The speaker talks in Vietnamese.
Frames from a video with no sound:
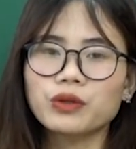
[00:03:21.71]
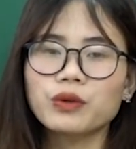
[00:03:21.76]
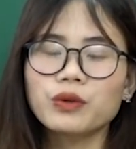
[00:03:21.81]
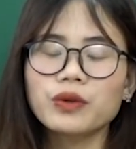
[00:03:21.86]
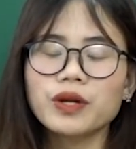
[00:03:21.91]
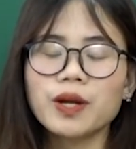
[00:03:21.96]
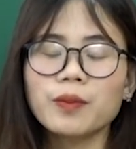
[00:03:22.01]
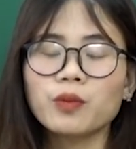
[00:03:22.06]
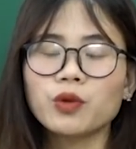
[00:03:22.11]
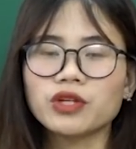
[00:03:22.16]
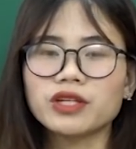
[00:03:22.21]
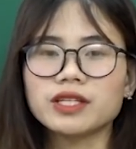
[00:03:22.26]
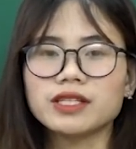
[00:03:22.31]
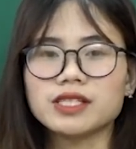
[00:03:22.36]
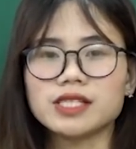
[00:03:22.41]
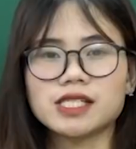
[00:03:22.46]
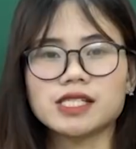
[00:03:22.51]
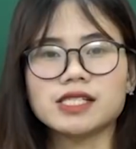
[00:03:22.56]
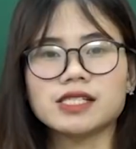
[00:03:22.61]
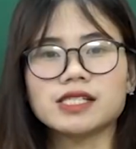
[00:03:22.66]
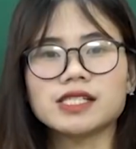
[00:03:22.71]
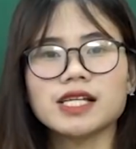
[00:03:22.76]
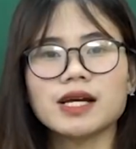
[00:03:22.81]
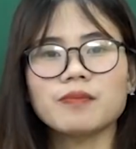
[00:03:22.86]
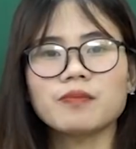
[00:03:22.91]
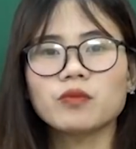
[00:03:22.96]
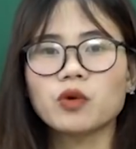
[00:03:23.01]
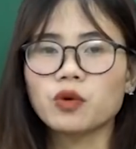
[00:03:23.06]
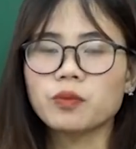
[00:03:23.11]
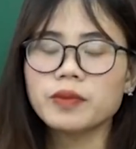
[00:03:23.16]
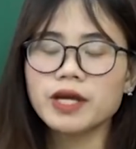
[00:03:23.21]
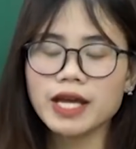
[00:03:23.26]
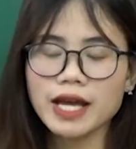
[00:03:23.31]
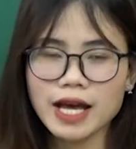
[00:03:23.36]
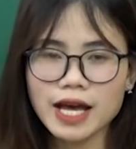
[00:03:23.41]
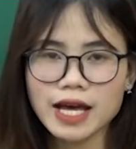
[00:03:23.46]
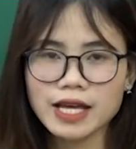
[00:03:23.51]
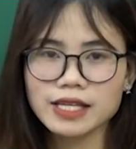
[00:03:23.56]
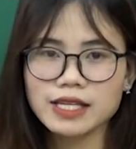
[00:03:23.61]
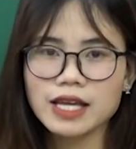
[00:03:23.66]
thu năm
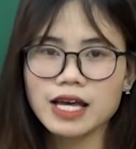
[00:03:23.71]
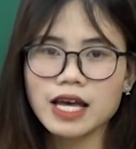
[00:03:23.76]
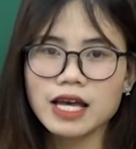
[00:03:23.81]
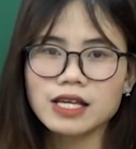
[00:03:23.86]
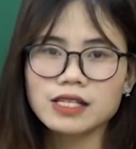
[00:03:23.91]
1942,